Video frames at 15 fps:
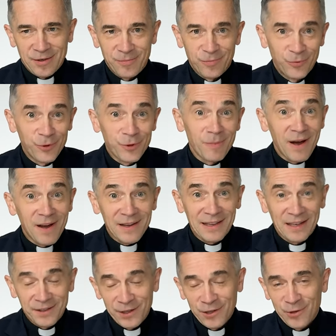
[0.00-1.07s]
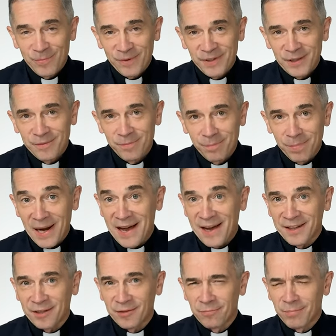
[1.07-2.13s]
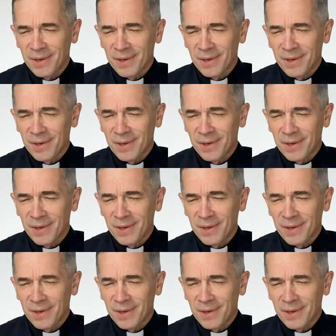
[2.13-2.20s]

Bóg ma dla niego pewien plan,